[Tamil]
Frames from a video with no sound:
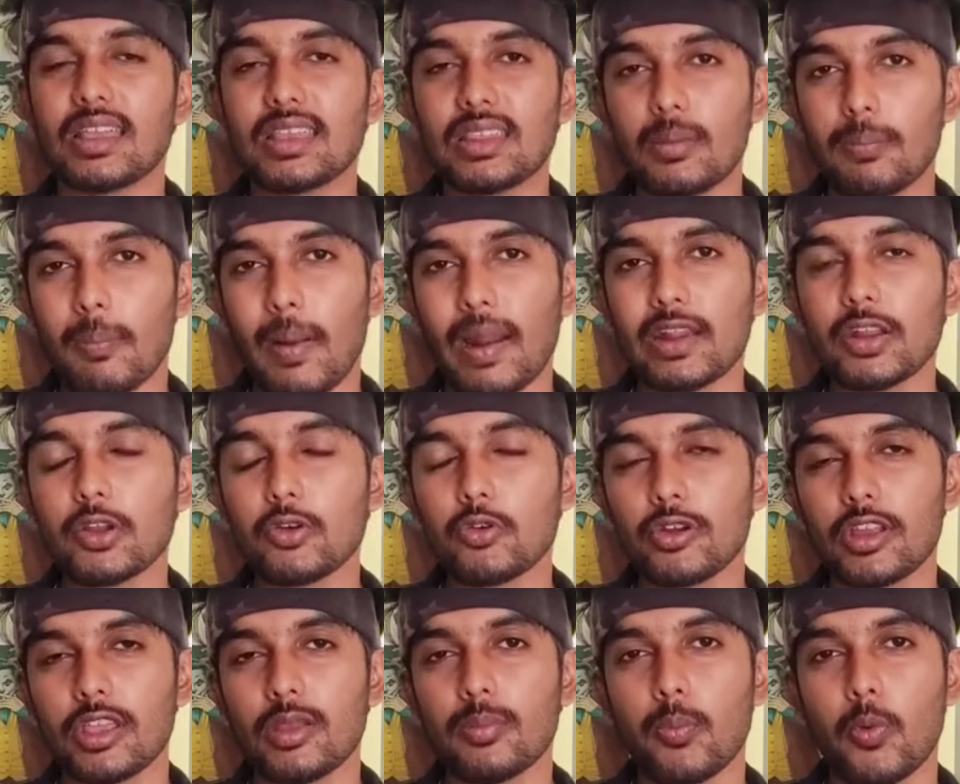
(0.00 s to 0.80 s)
இதை
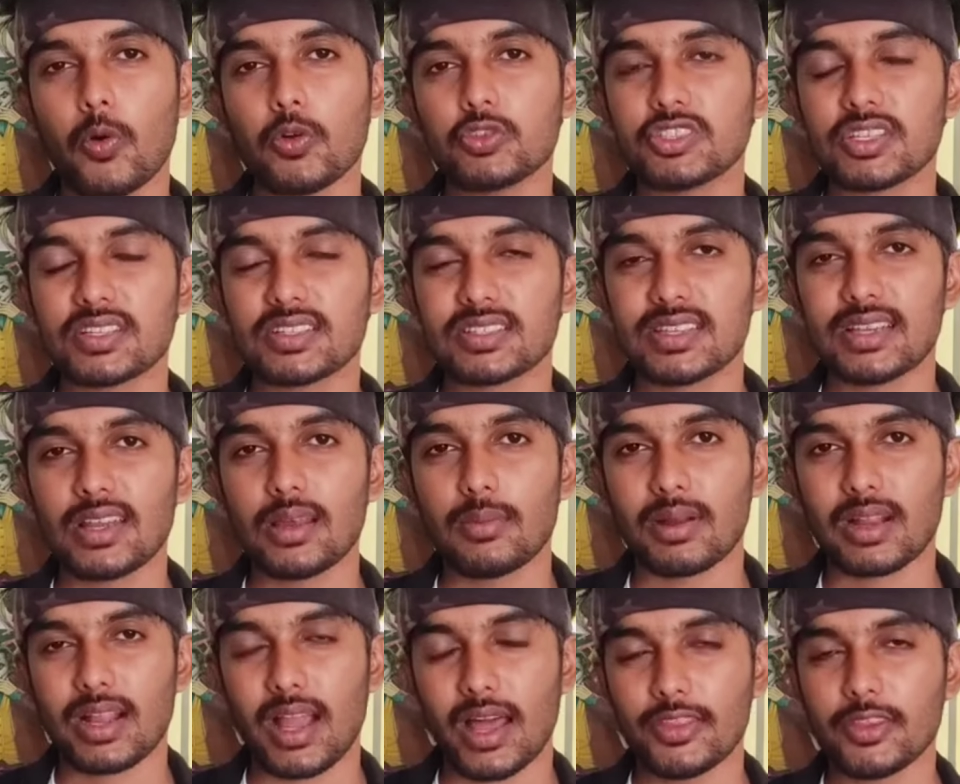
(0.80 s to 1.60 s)
பண்ணக்கூடிய போச்சர்ஸை
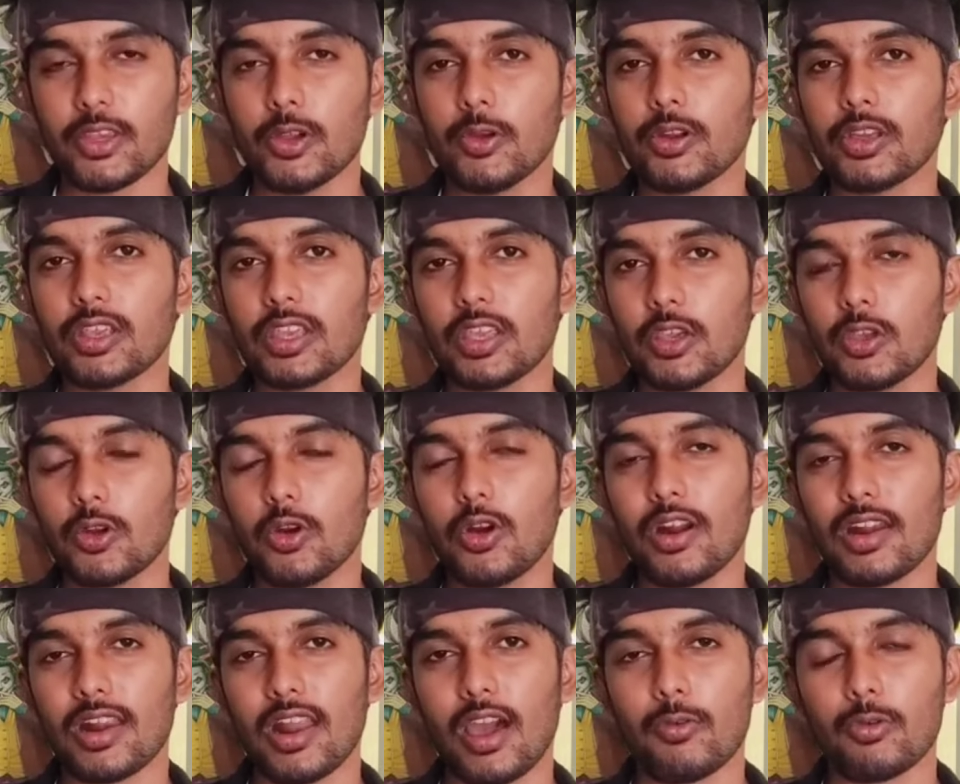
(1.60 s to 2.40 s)
நம்ம கதையோட
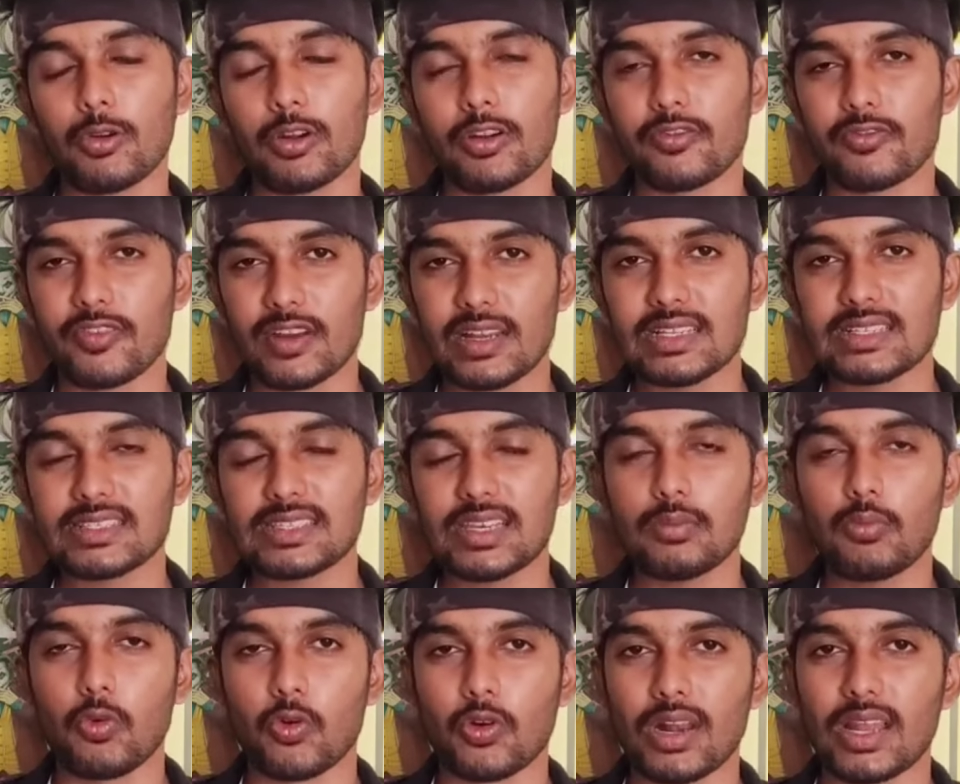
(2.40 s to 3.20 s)
ஹீரோ அண்ட் அவரோட
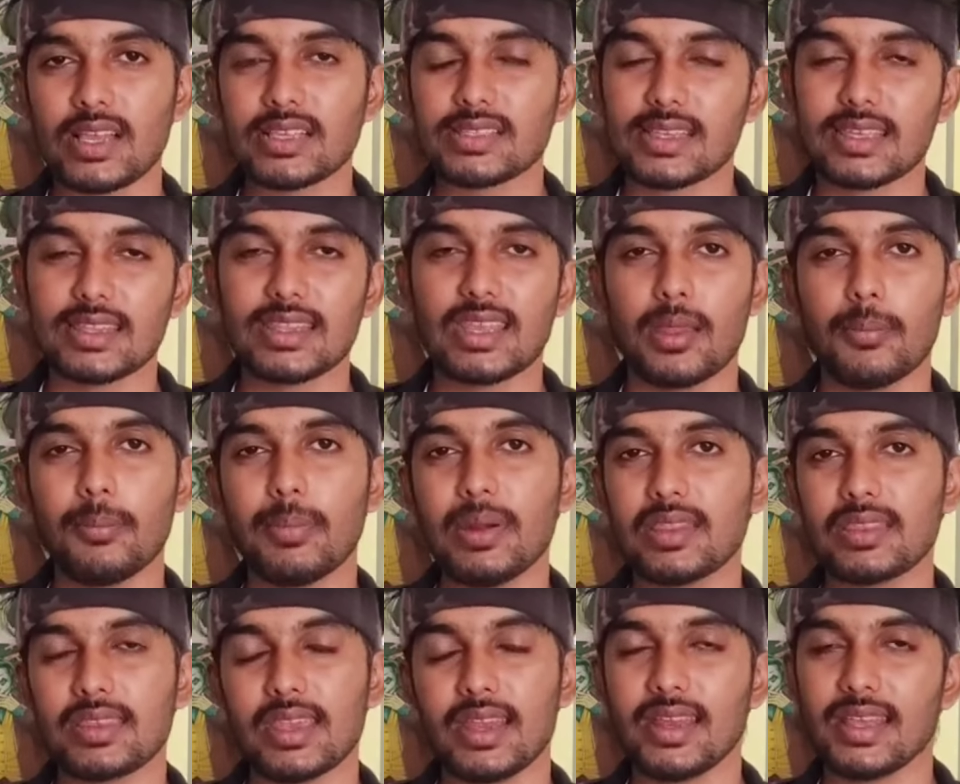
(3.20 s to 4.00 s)
ஃப்ரெண்ட்ஸ் டீம் ஒன்றா சேர்ந்து
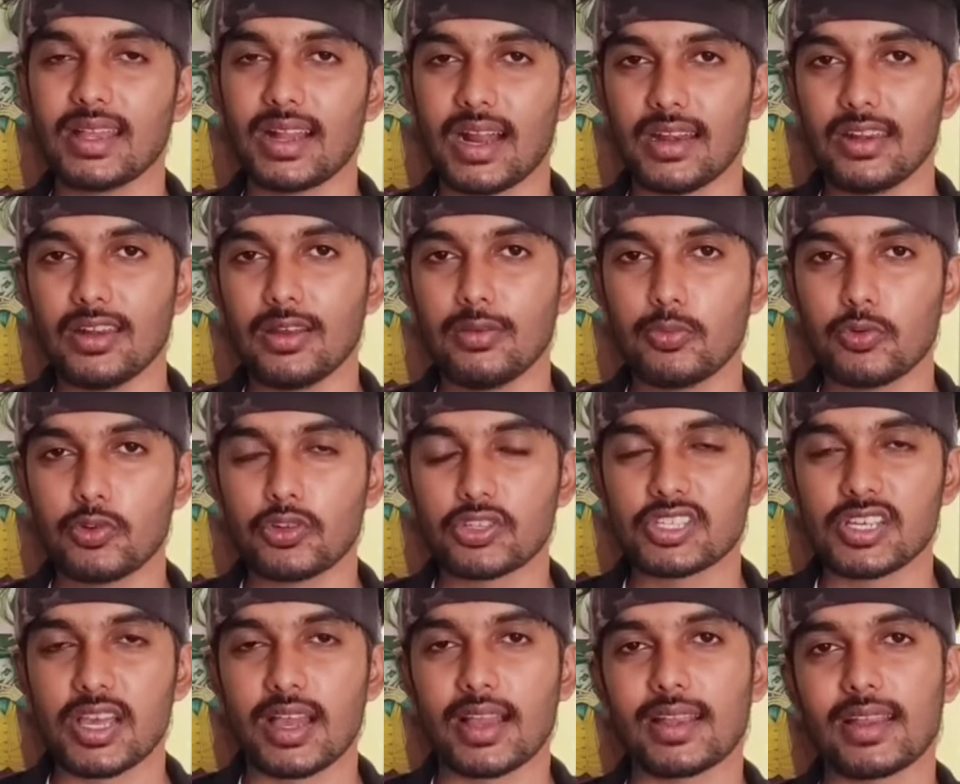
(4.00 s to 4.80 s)
எப்படி தேடி
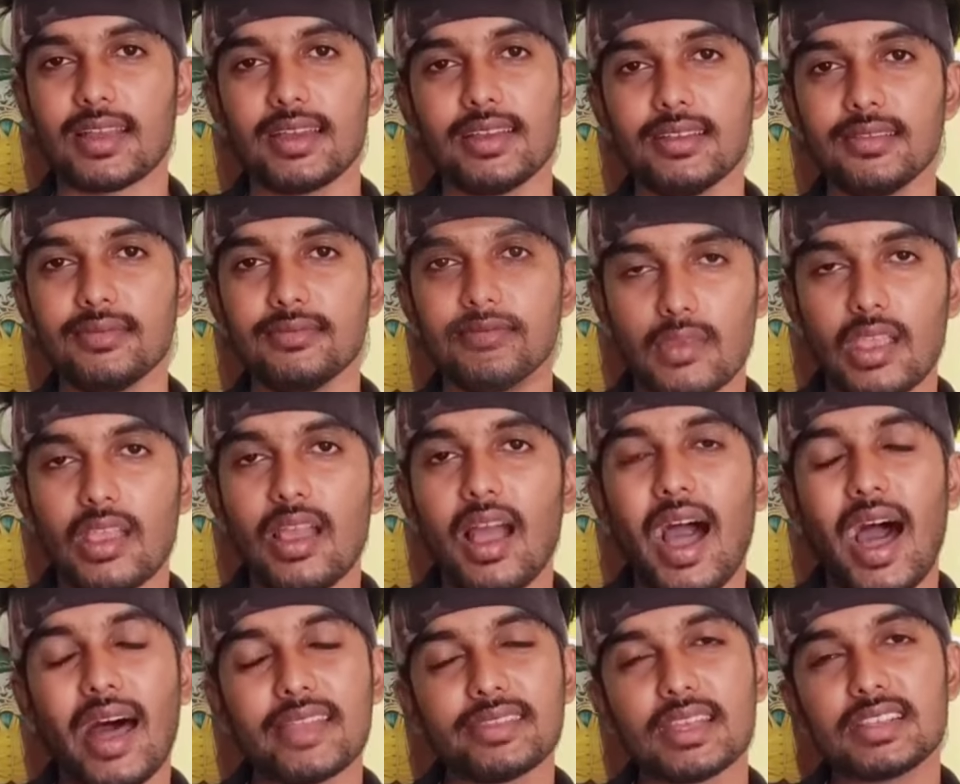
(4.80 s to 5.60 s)
கண்டுபிடிச்சாங்க
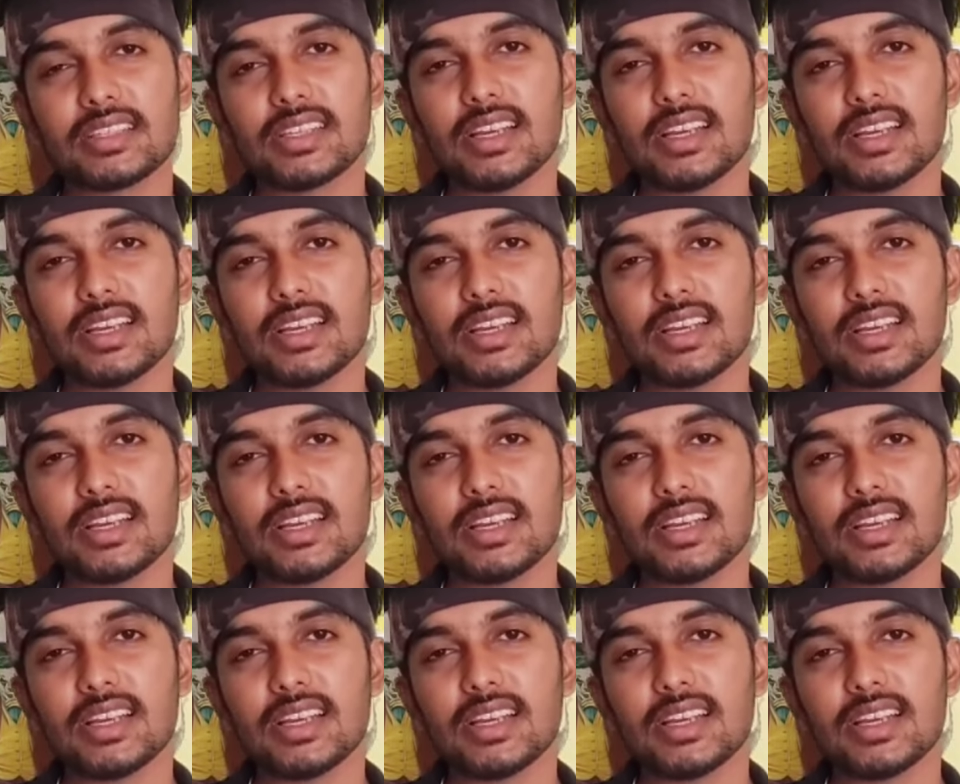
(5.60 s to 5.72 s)
அந்த